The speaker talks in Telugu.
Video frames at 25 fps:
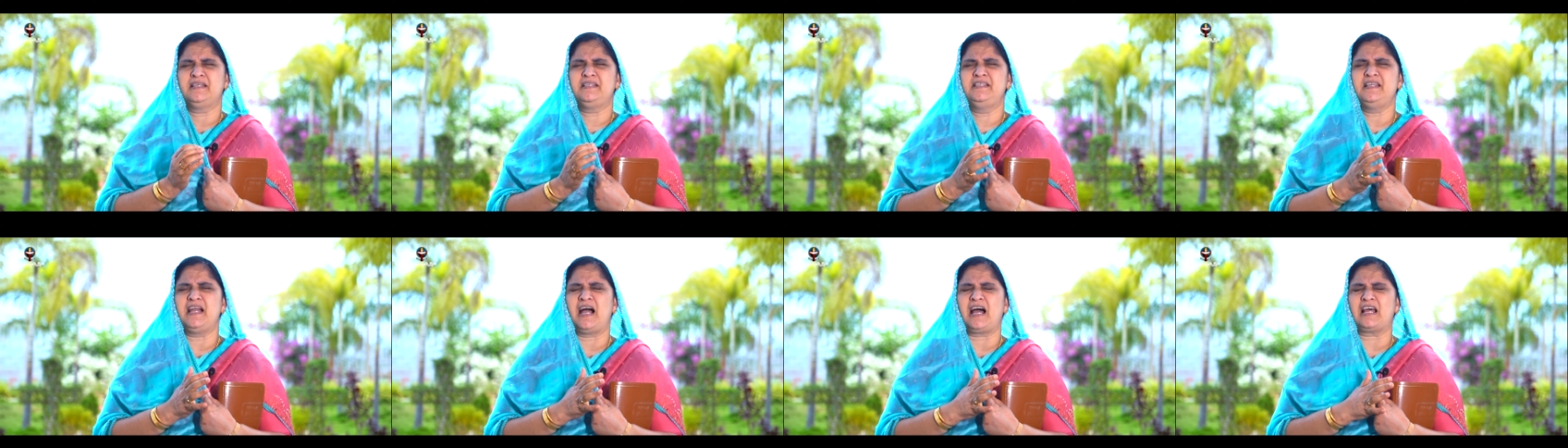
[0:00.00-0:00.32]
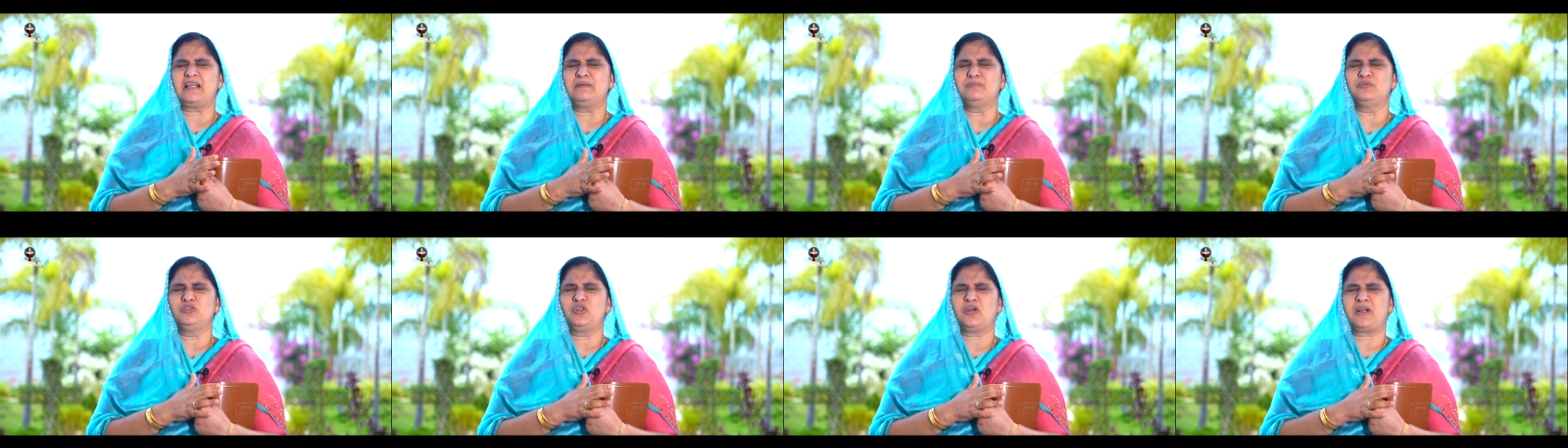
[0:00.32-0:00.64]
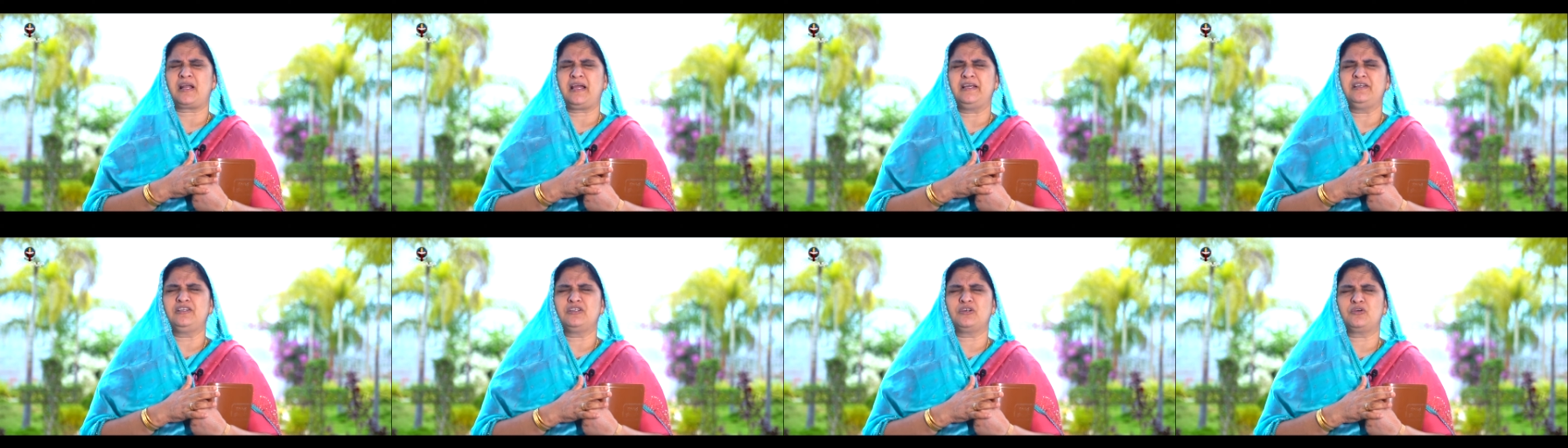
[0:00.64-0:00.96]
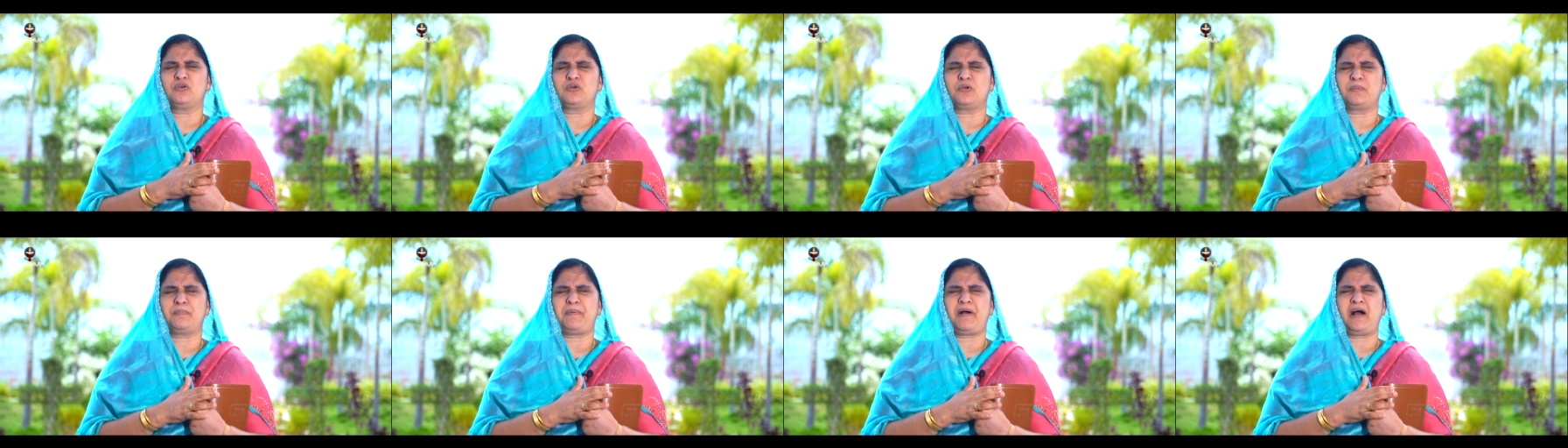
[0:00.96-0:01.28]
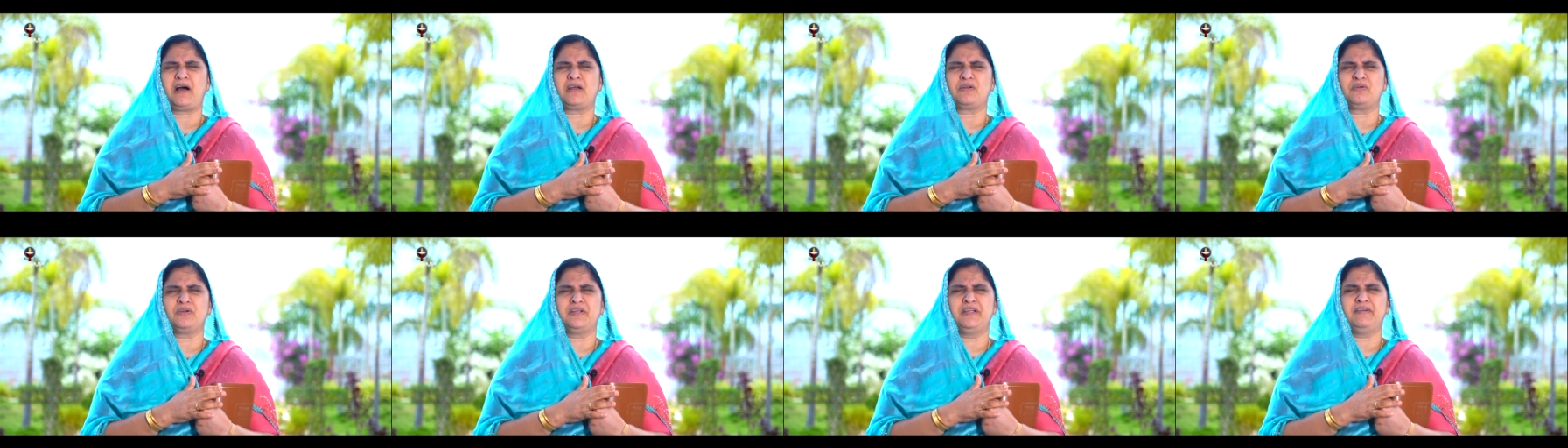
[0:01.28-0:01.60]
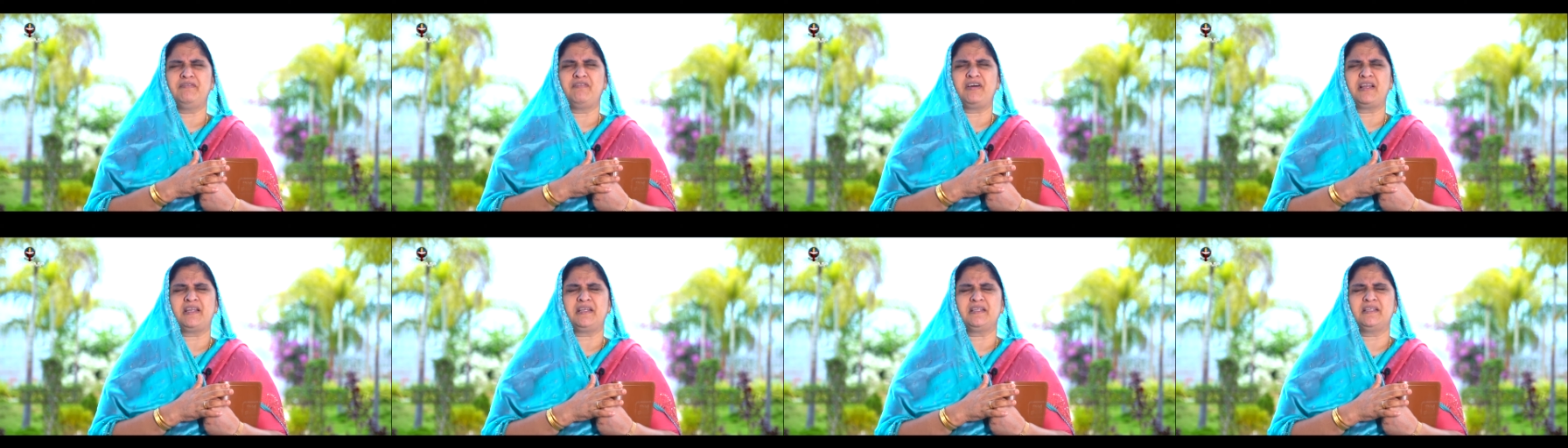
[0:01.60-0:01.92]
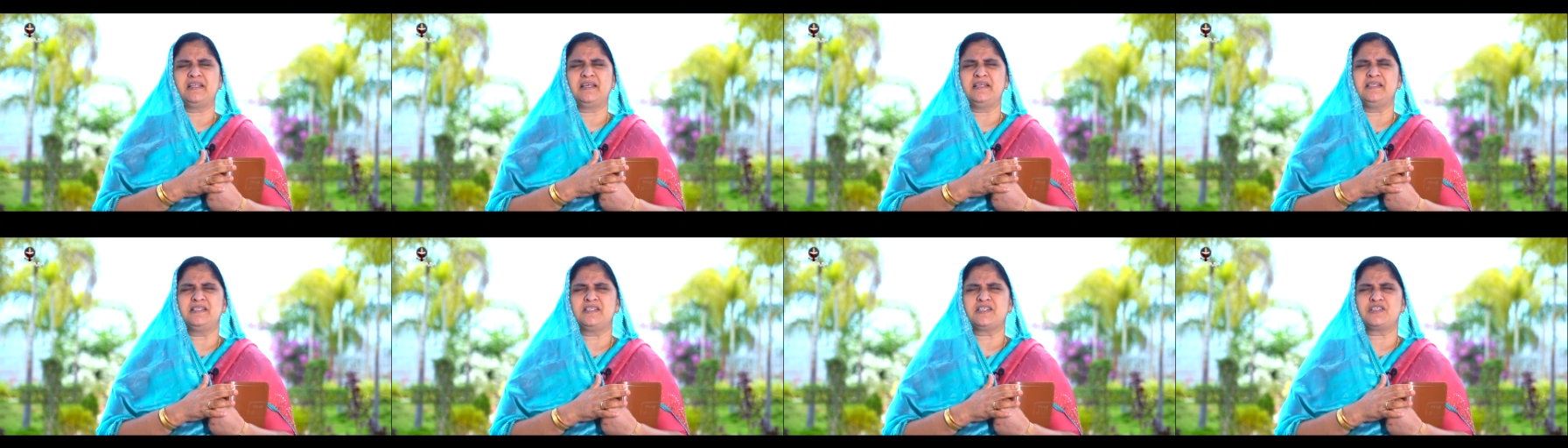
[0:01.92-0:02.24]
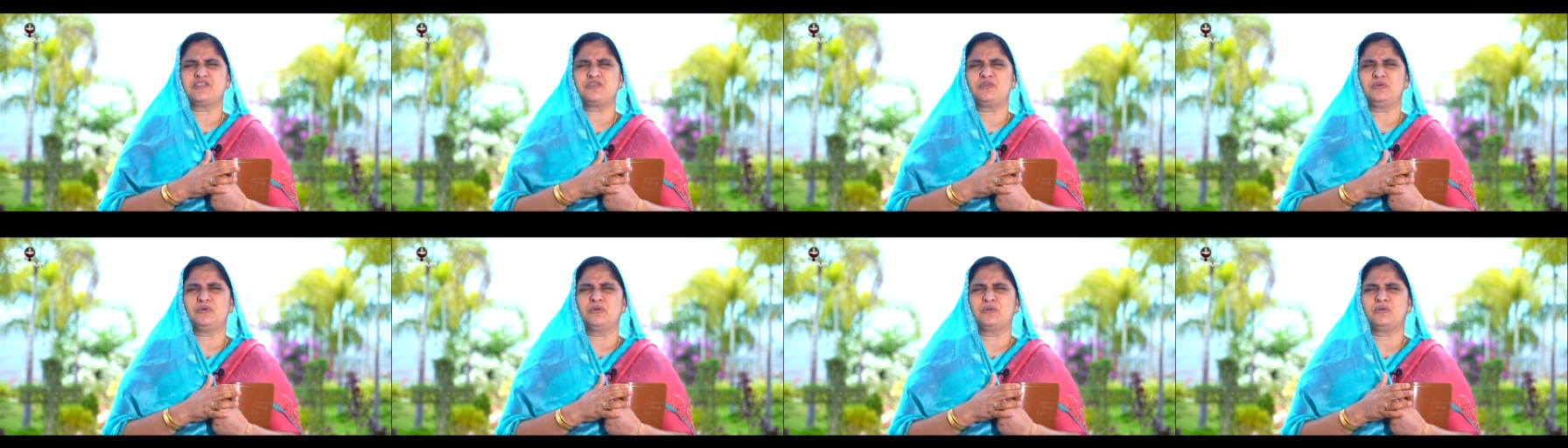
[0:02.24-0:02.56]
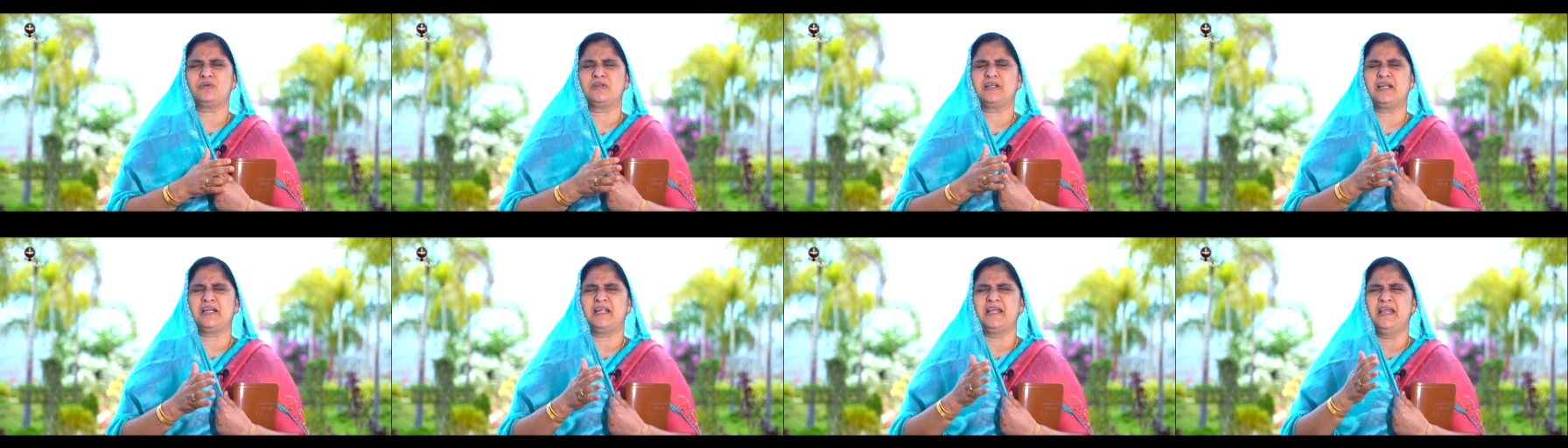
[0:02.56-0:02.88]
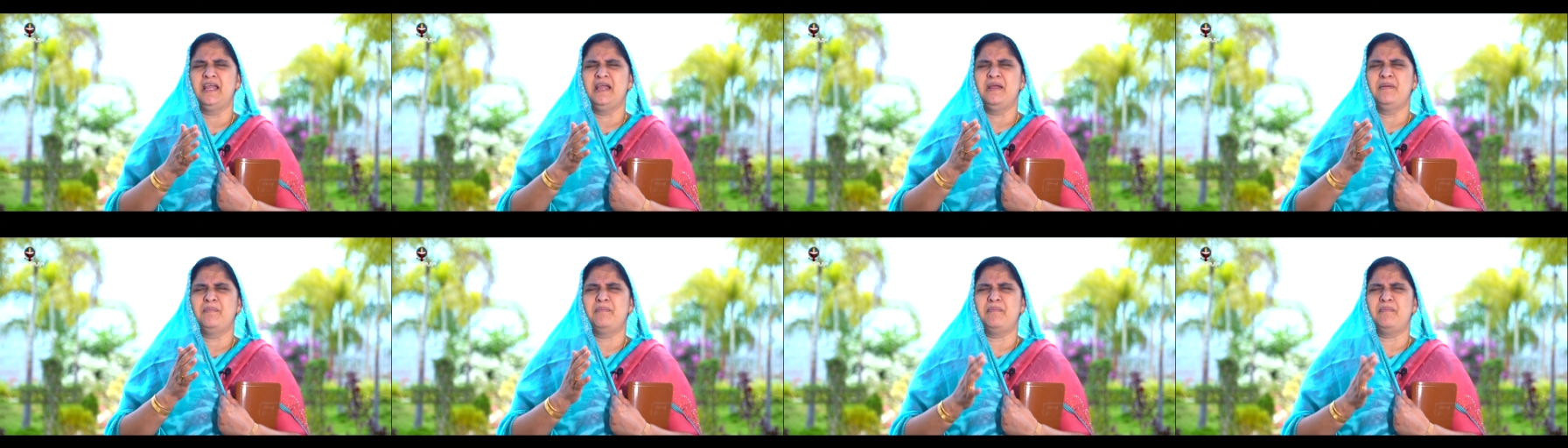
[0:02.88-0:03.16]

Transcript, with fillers: జ్ఞానంతో రాయటం కృప ఆరోగ్యం వారికి దయచేసి తోడుకుండండి